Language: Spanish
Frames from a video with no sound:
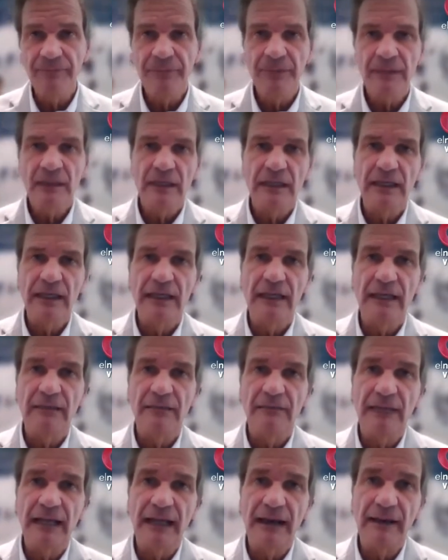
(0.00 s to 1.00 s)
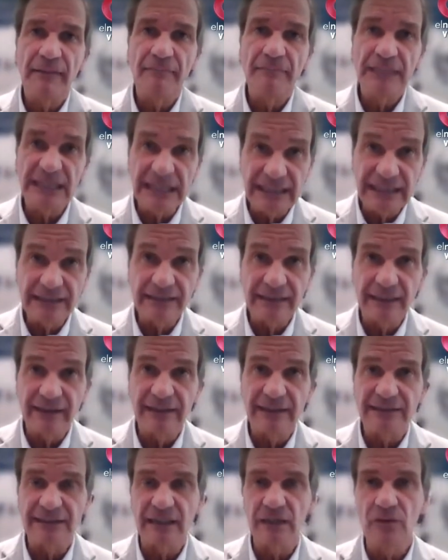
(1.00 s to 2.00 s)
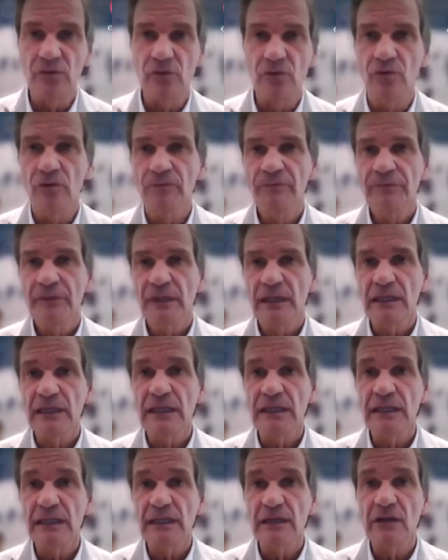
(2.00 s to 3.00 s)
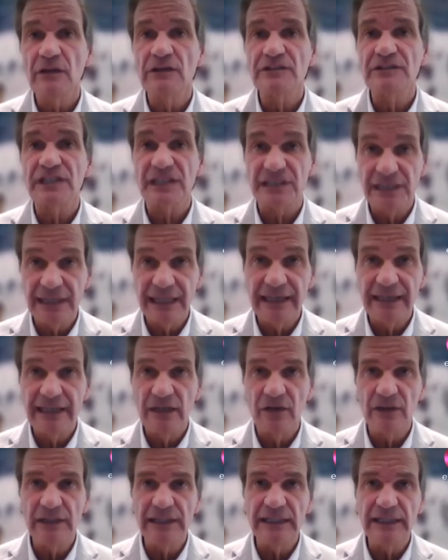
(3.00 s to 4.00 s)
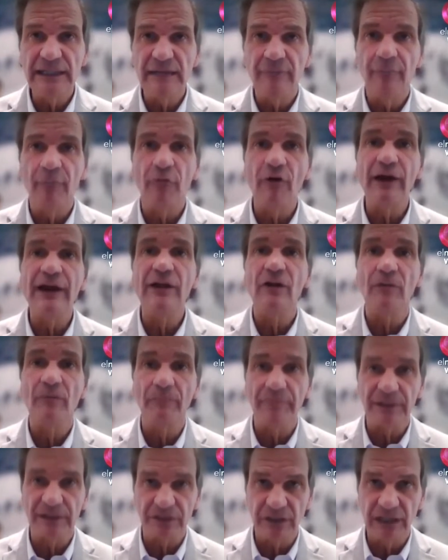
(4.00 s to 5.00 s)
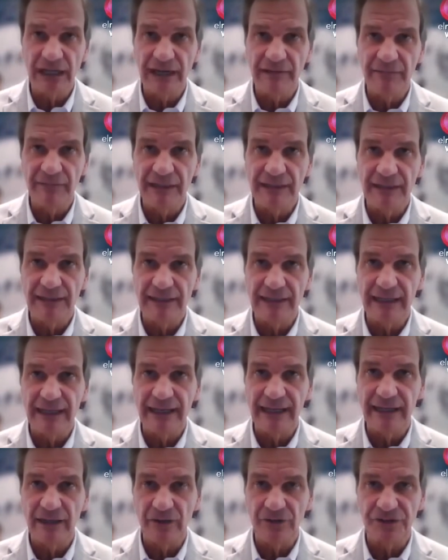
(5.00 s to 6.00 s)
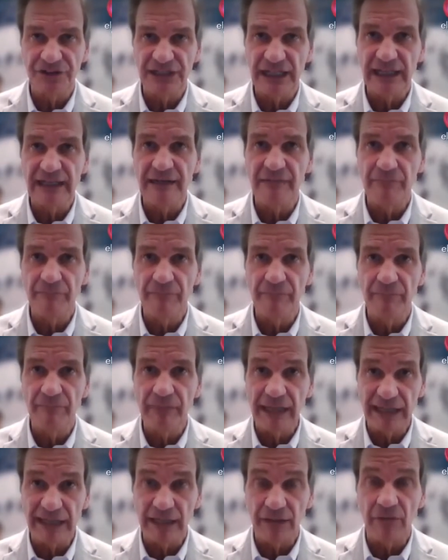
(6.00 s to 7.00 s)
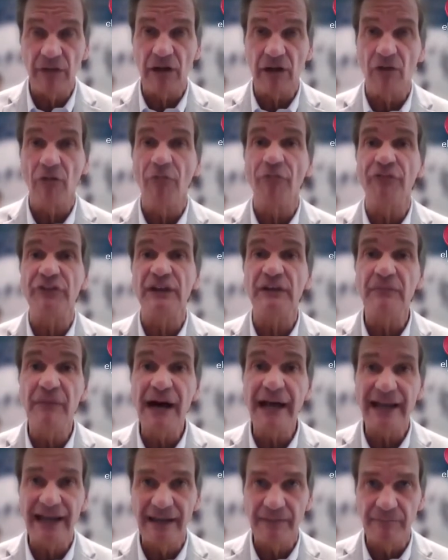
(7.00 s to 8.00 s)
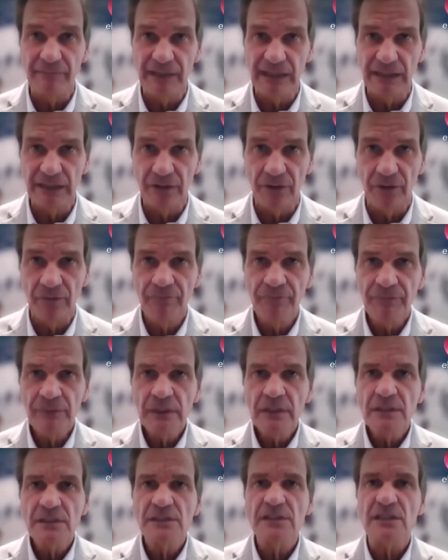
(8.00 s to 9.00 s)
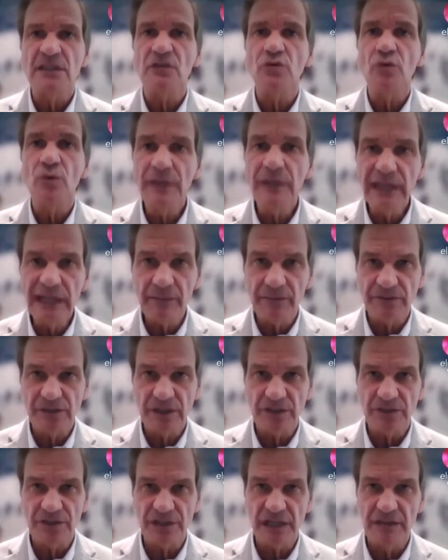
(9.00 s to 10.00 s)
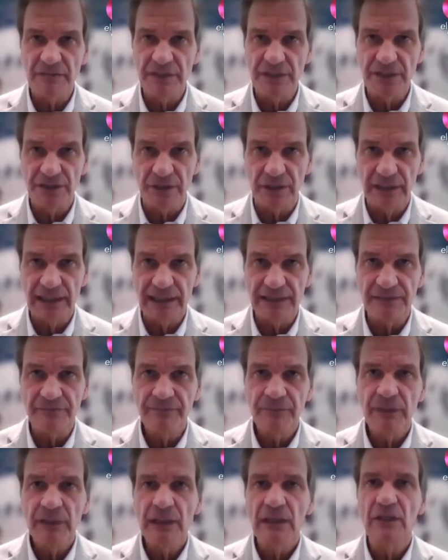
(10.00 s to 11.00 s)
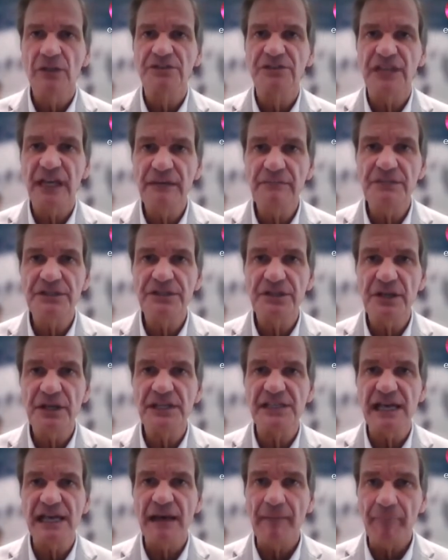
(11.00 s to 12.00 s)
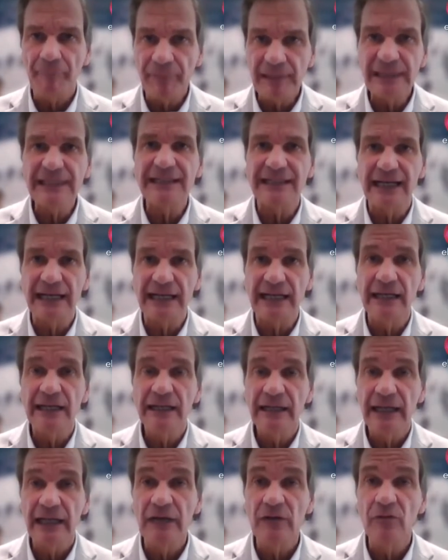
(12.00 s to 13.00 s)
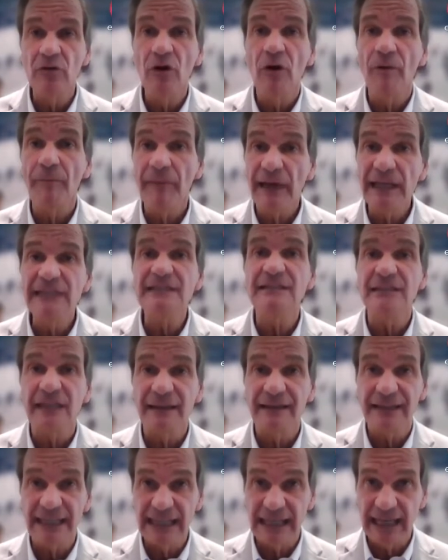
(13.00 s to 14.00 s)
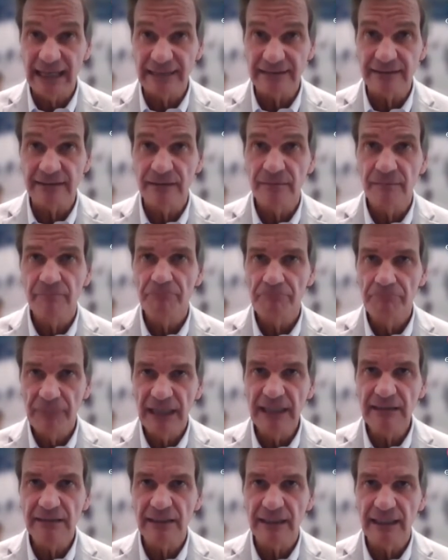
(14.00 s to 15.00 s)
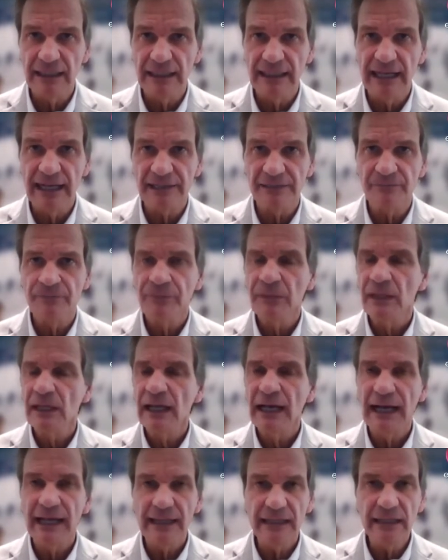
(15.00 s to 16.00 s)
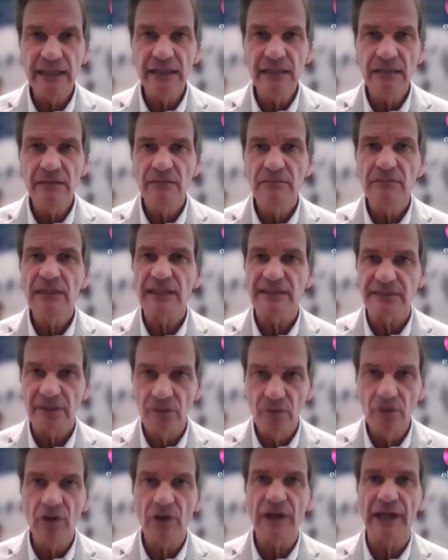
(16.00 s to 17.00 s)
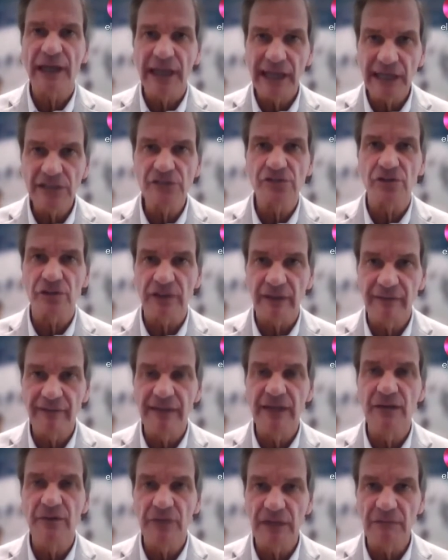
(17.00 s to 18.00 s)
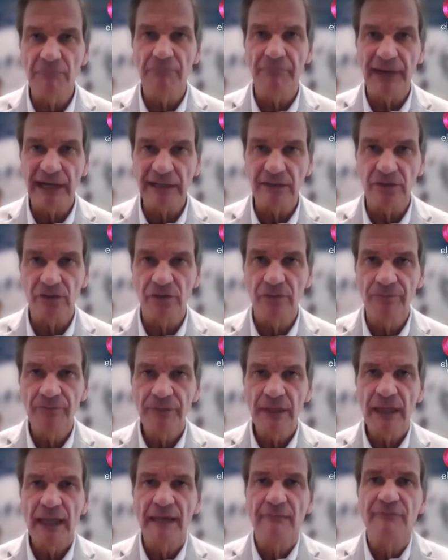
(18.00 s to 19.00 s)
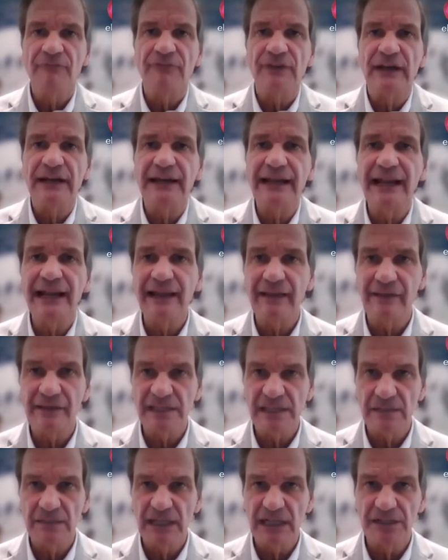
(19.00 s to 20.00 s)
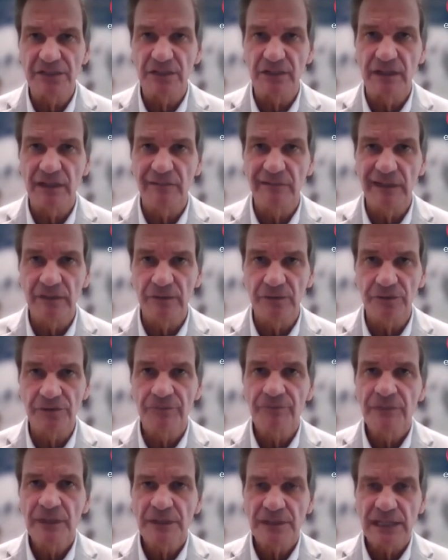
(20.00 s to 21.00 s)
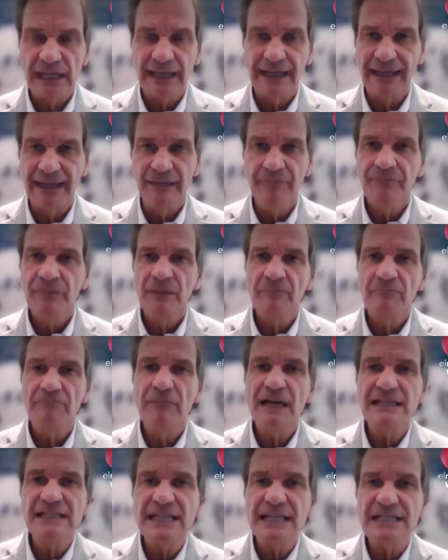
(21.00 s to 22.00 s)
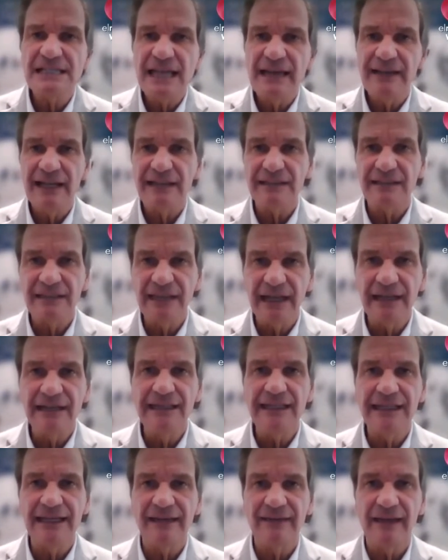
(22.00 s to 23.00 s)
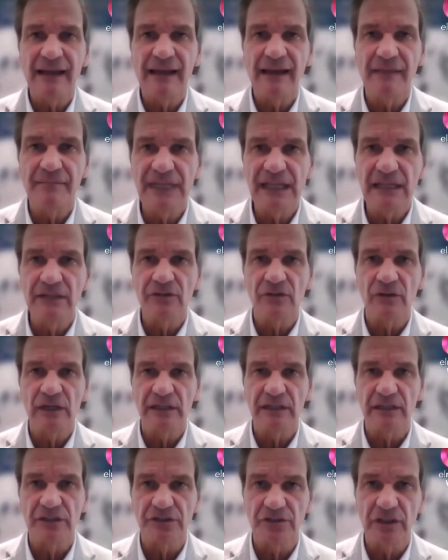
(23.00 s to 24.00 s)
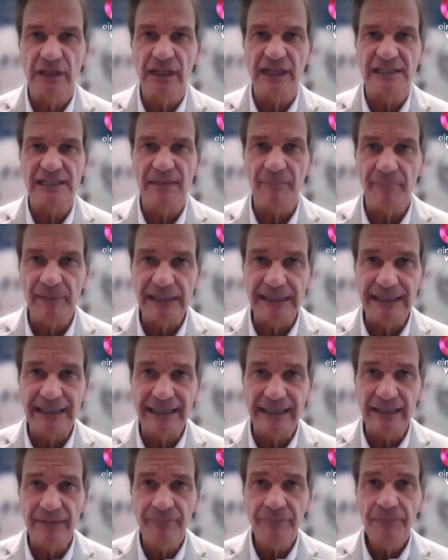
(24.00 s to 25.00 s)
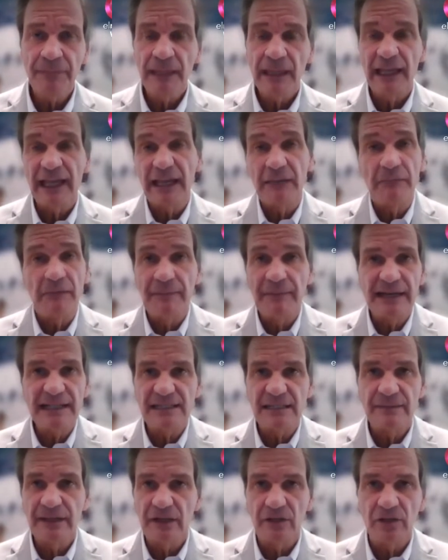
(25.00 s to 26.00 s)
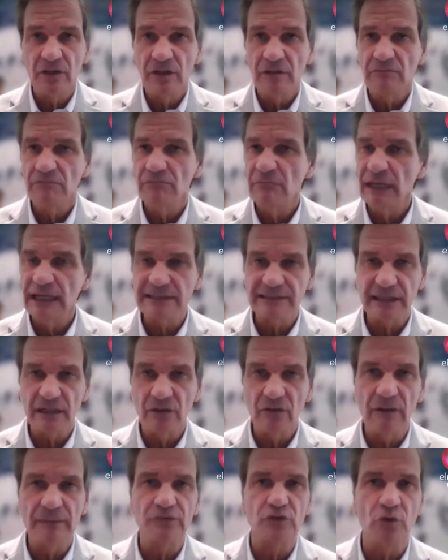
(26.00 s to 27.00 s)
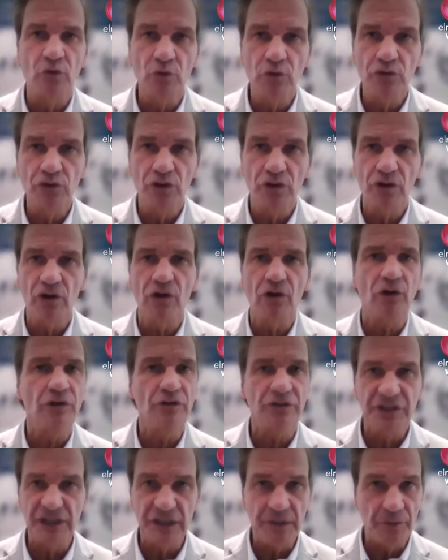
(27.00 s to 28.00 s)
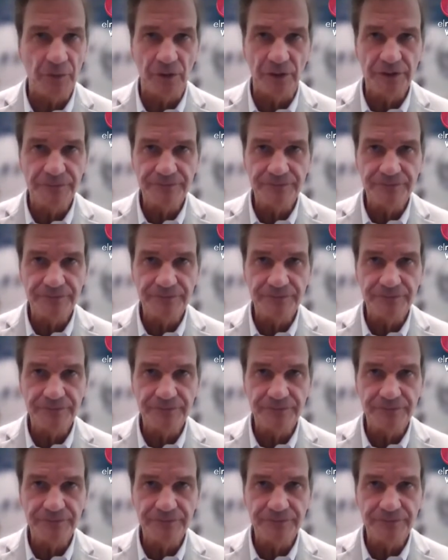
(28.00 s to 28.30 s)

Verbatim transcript: eh, la ministra de Salud y Cecilia Nicolini fueron personalmente a negociar en México, a confirmar el envío. Si tuviéramos esos 6 millones y los 6 millones se aplican en unos 20 días, 20 días, ahí te aseguro que eso tendría un impacto en frenar la diseminación del virus. O sea que más allá de la técnica de aislamiento y restricciones que se aplique, en que me parece mejor hacerlo absoluto, continuo,